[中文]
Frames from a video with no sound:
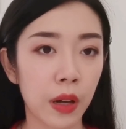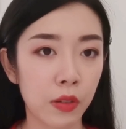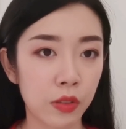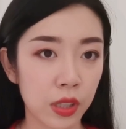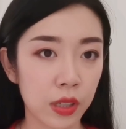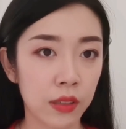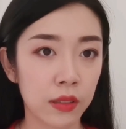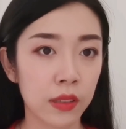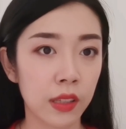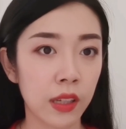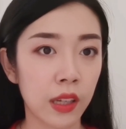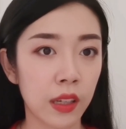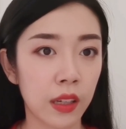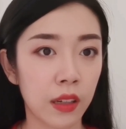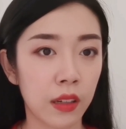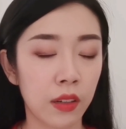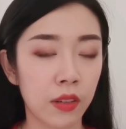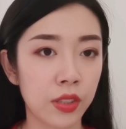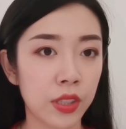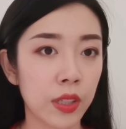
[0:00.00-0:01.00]
保证
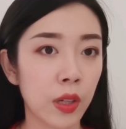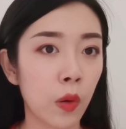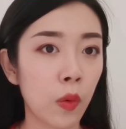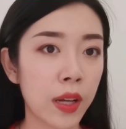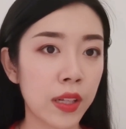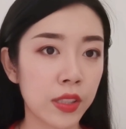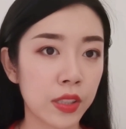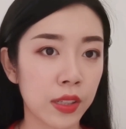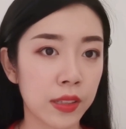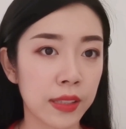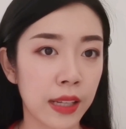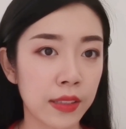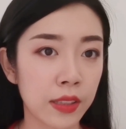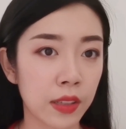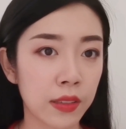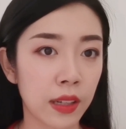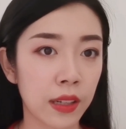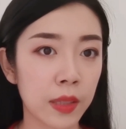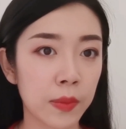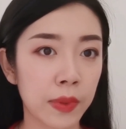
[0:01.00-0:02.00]
呃这个患者在
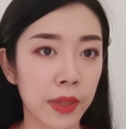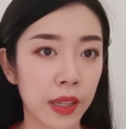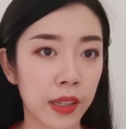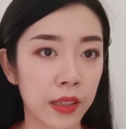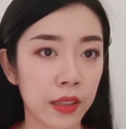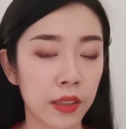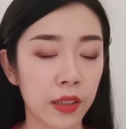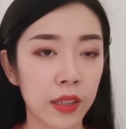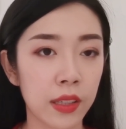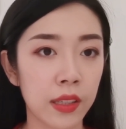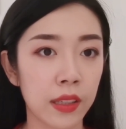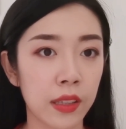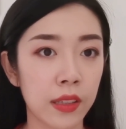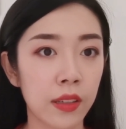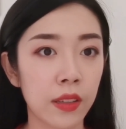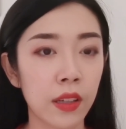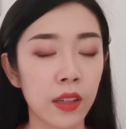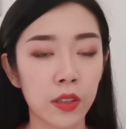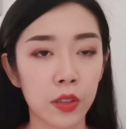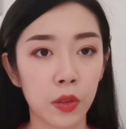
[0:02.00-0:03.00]
胶囊里面可
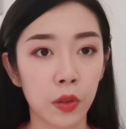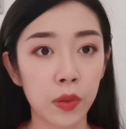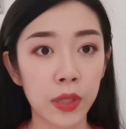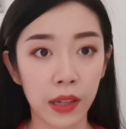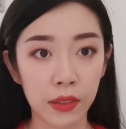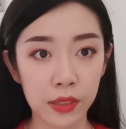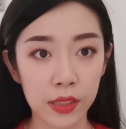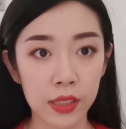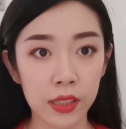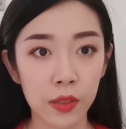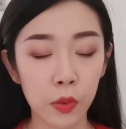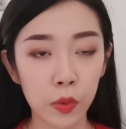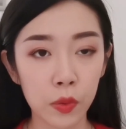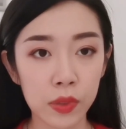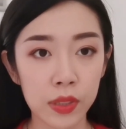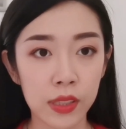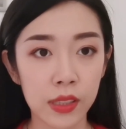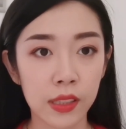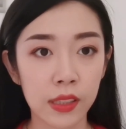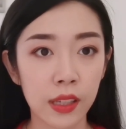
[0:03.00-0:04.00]
以有氧气呼
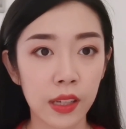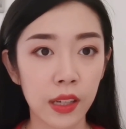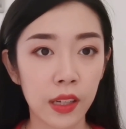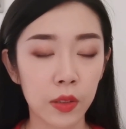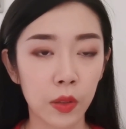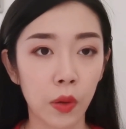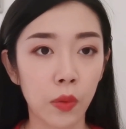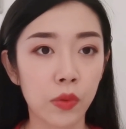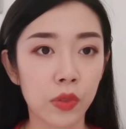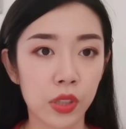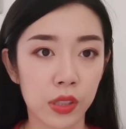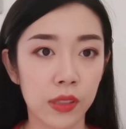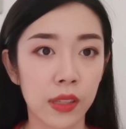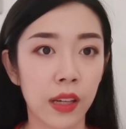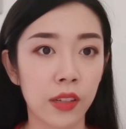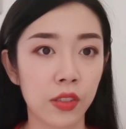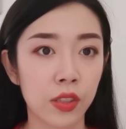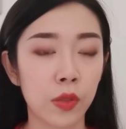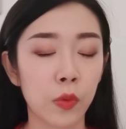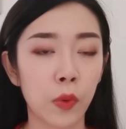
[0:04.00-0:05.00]
吸，同时
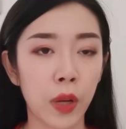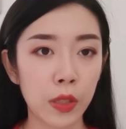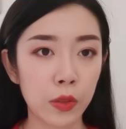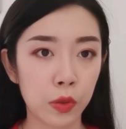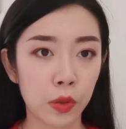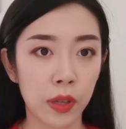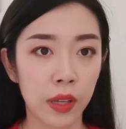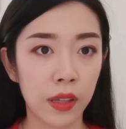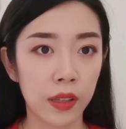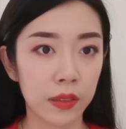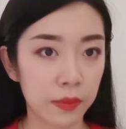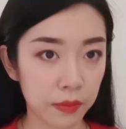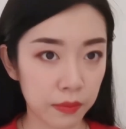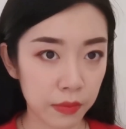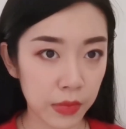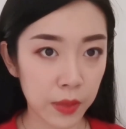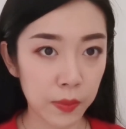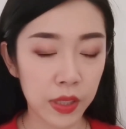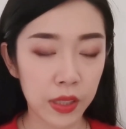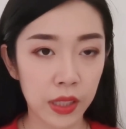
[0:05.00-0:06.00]
呢是完全
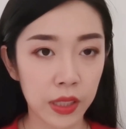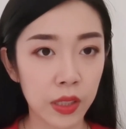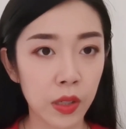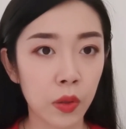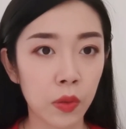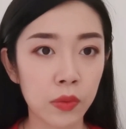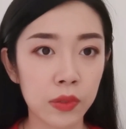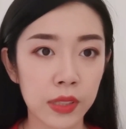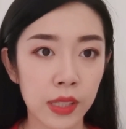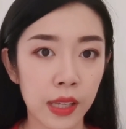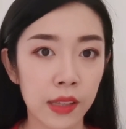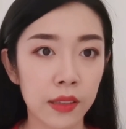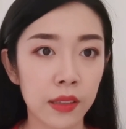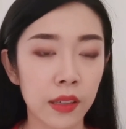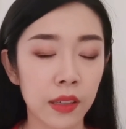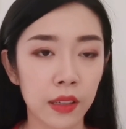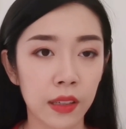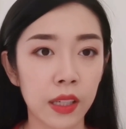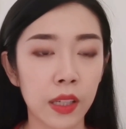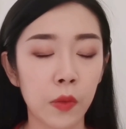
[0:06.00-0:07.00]
密闭的一个空间。
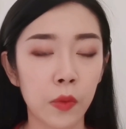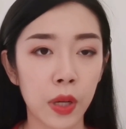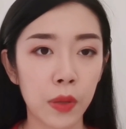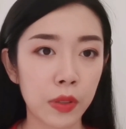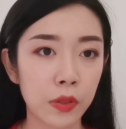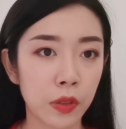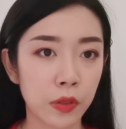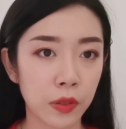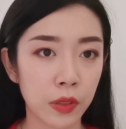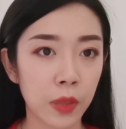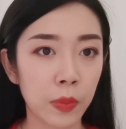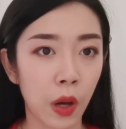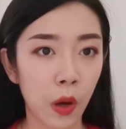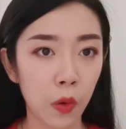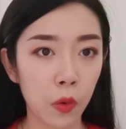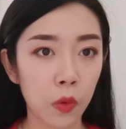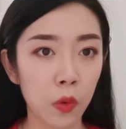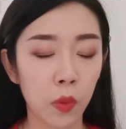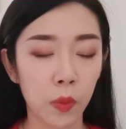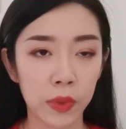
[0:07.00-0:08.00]
可以完完全全的保
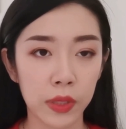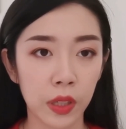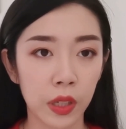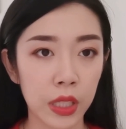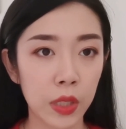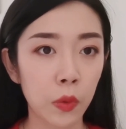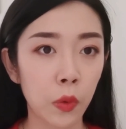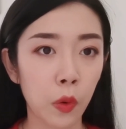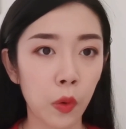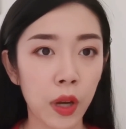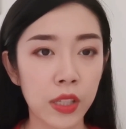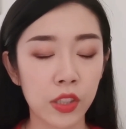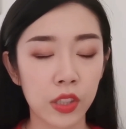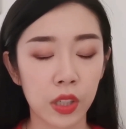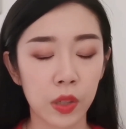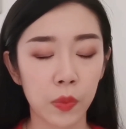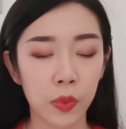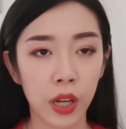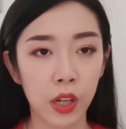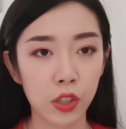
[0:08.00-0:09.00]
护我们的医护患
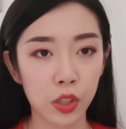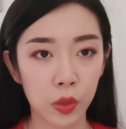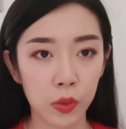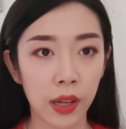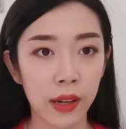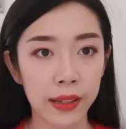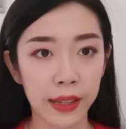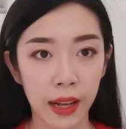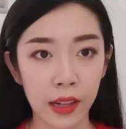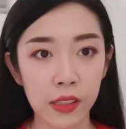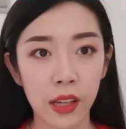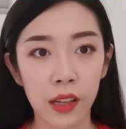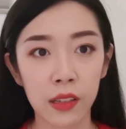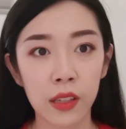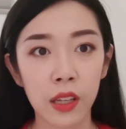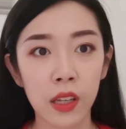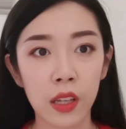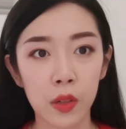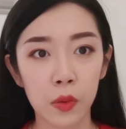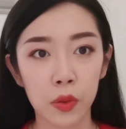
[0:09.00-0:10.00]
者不要受到感染，
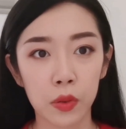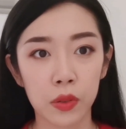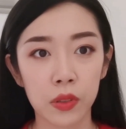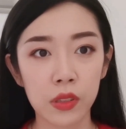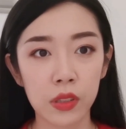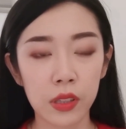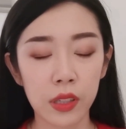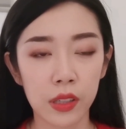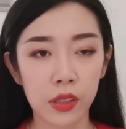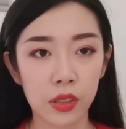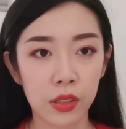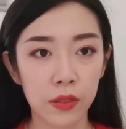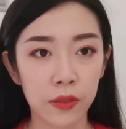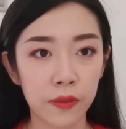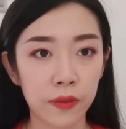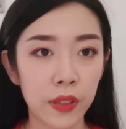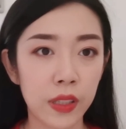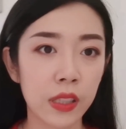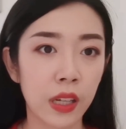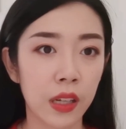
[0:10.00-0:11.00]
我觉得这也是
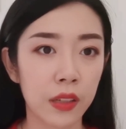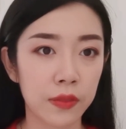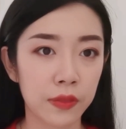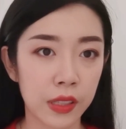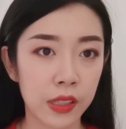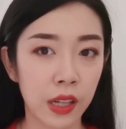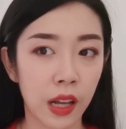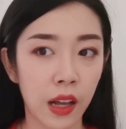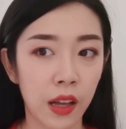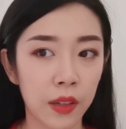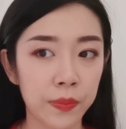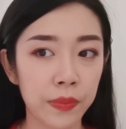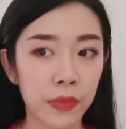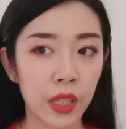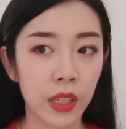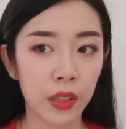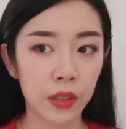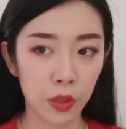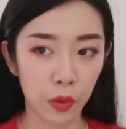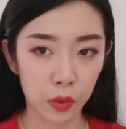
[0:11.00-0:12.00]
非常非常
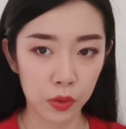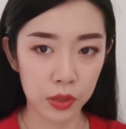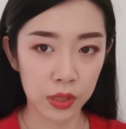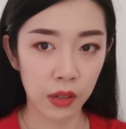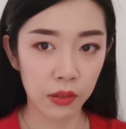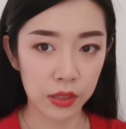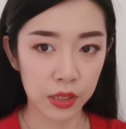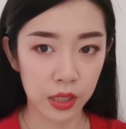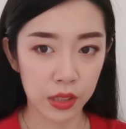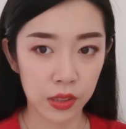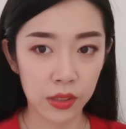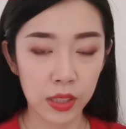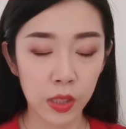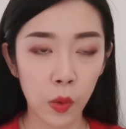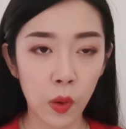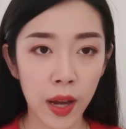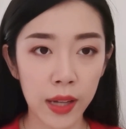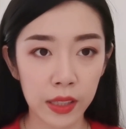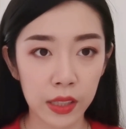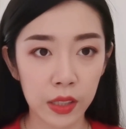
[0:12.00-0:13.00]
有效且人
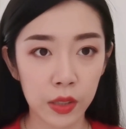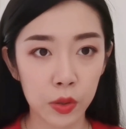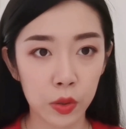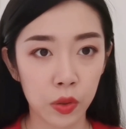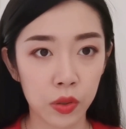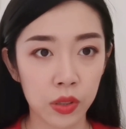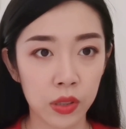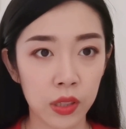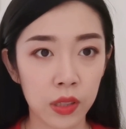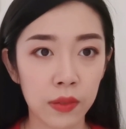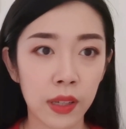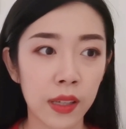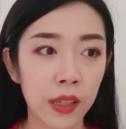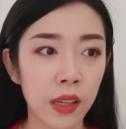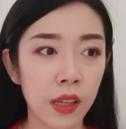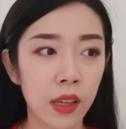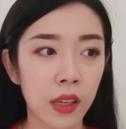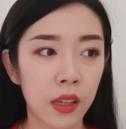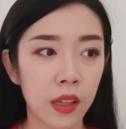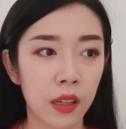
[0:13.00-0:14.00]
性化的一个措施，因为
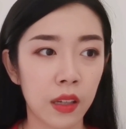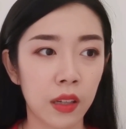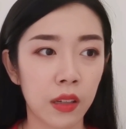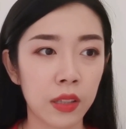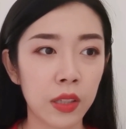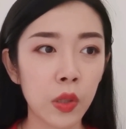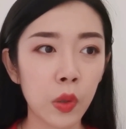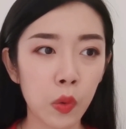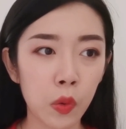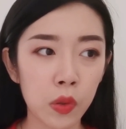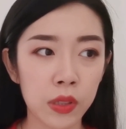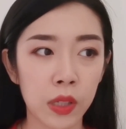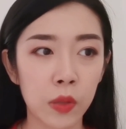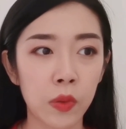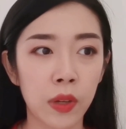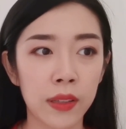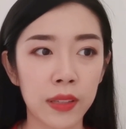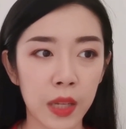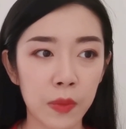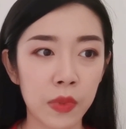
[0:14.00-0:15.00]
呃，医护人
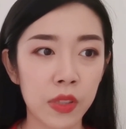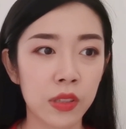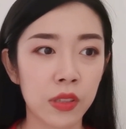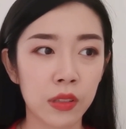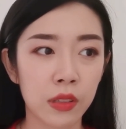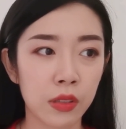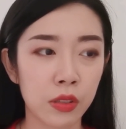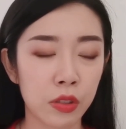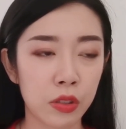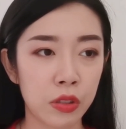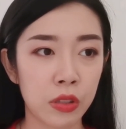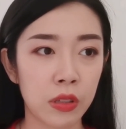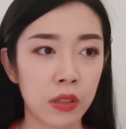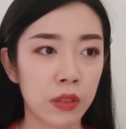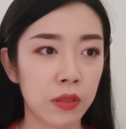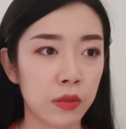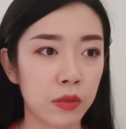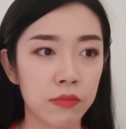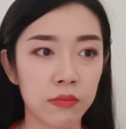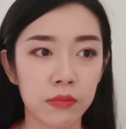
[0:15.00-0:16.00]
员他们真的
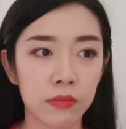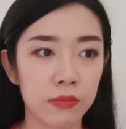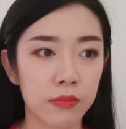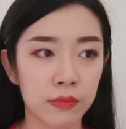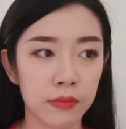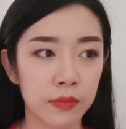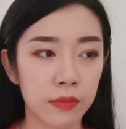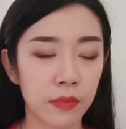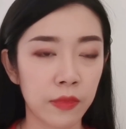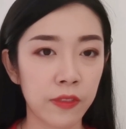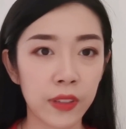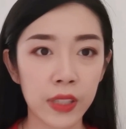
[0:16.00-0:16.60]
是嗯。